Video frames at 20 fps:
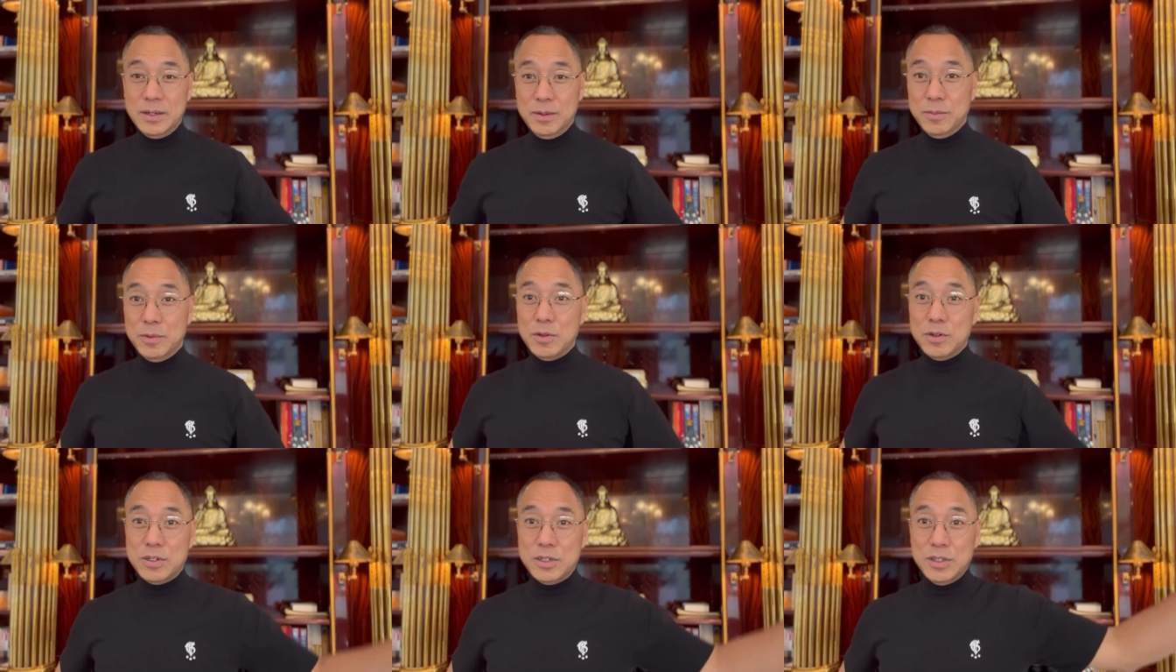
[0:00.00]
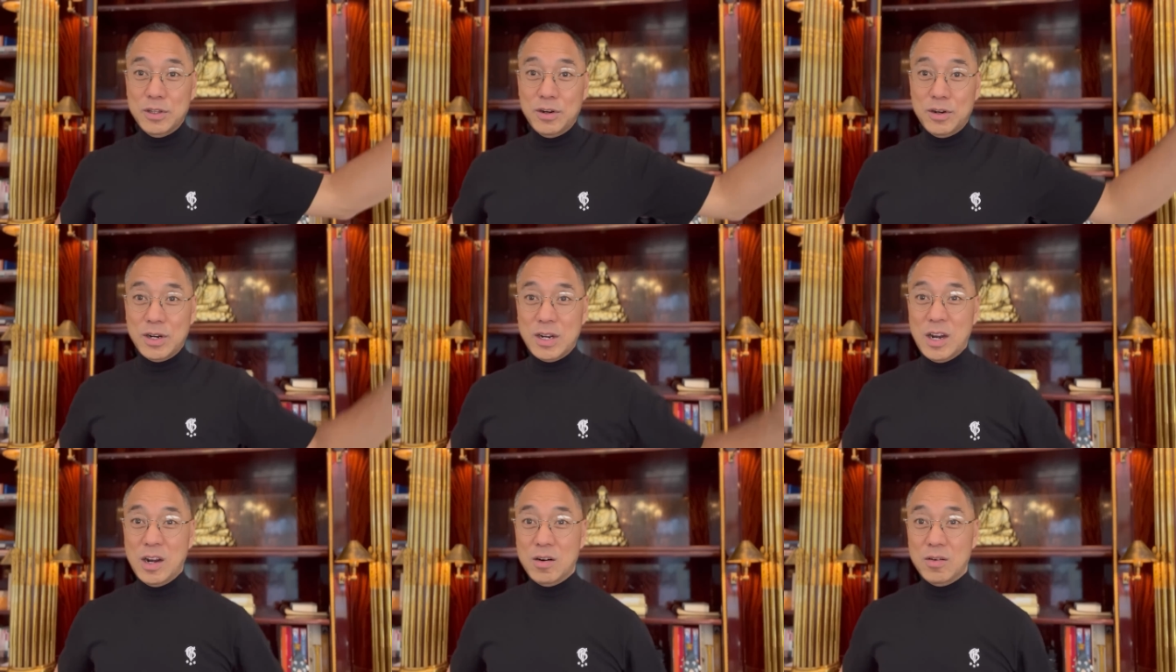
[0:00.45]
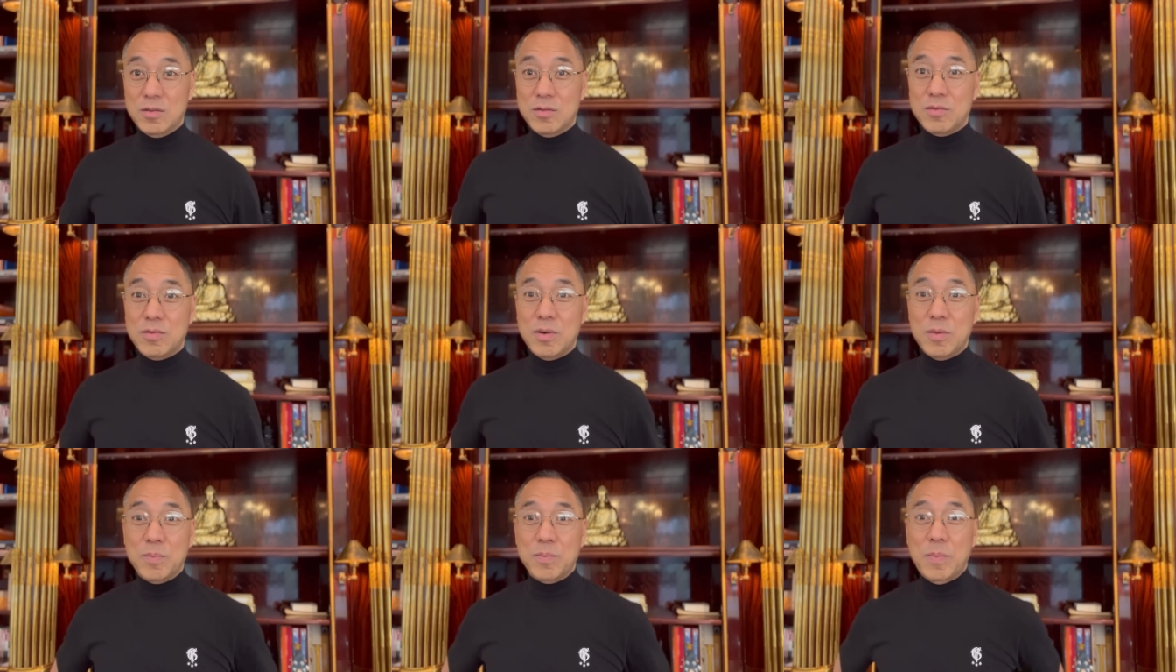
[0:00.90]
你们都知道了。看守
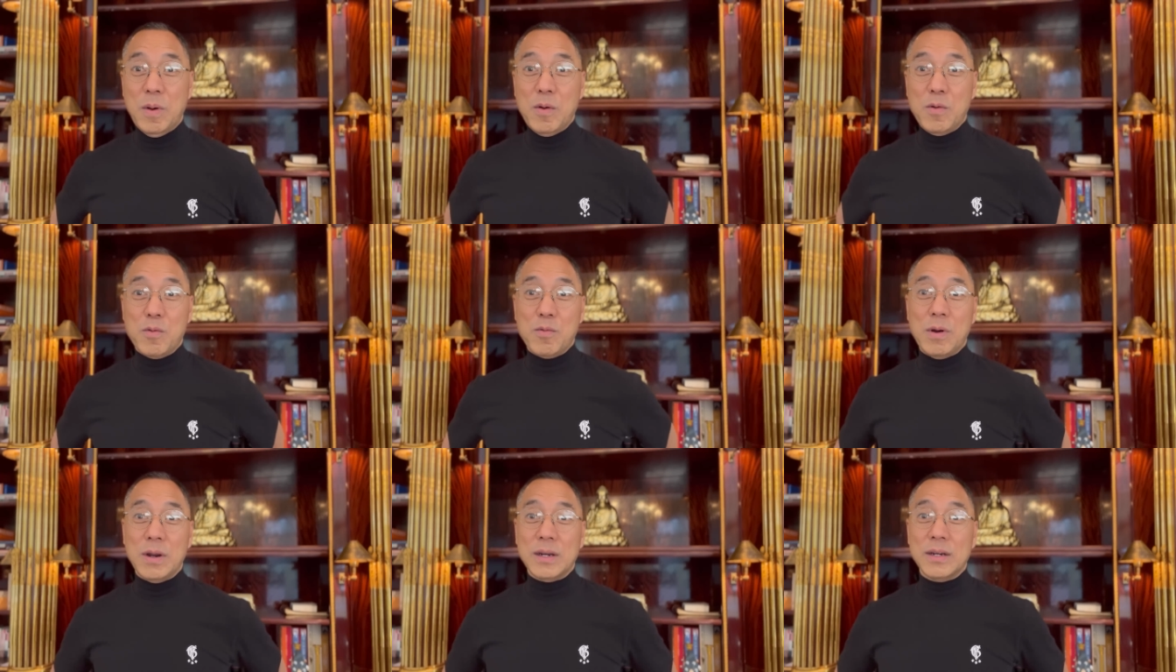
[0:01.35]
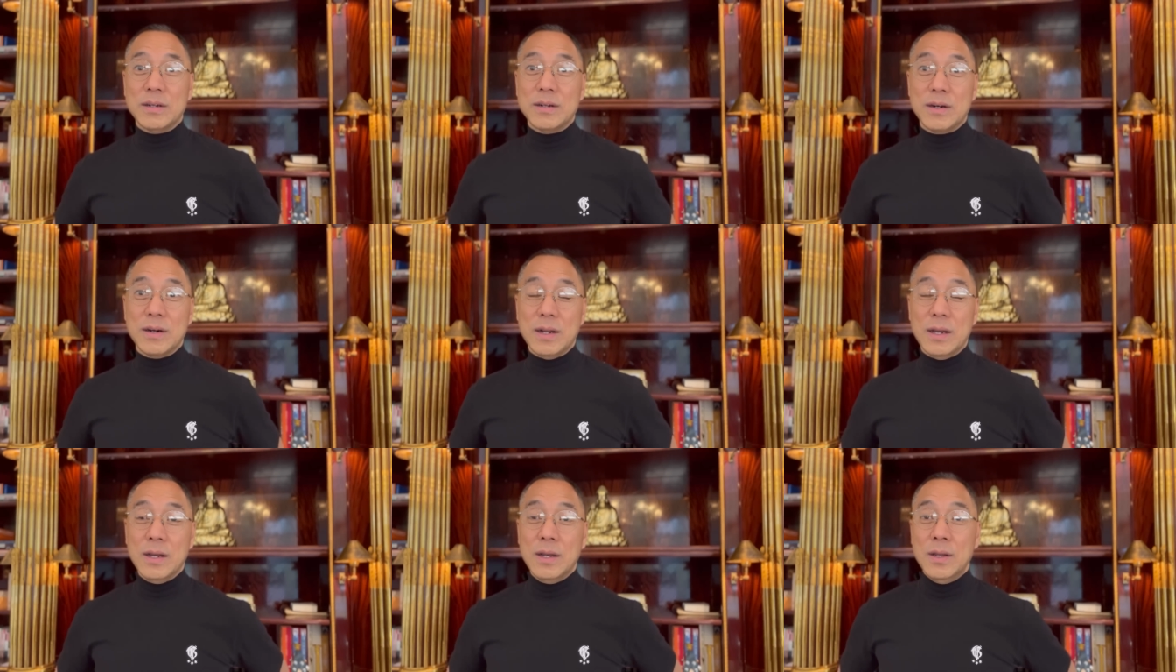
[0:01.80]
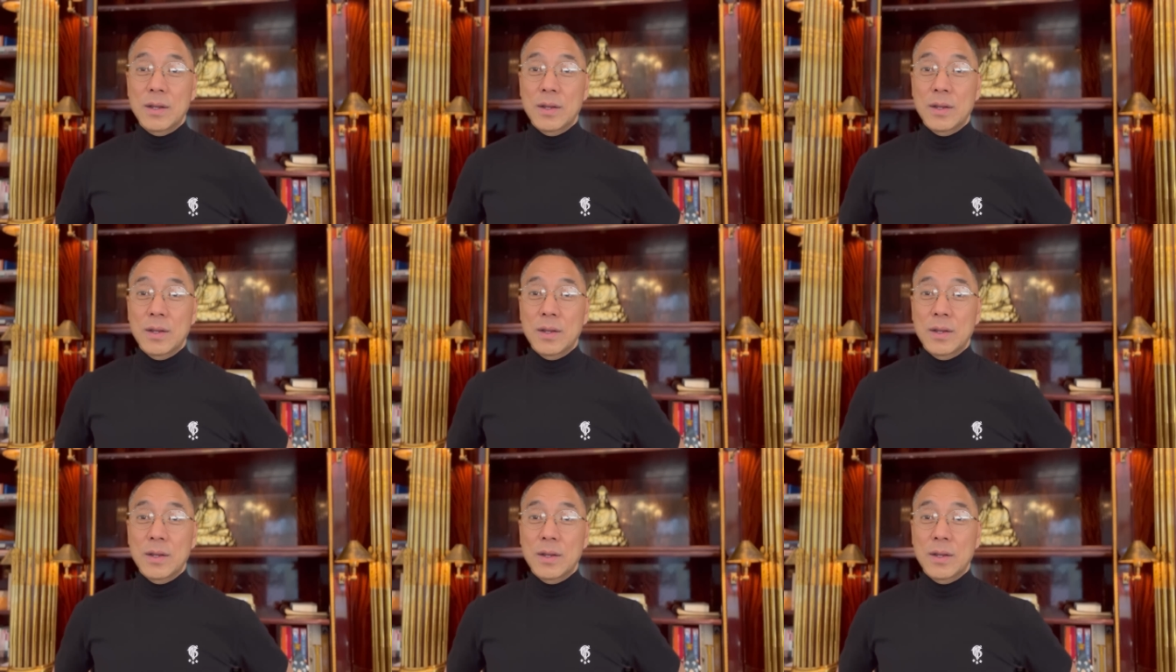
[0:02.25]
所把我关在这儿了，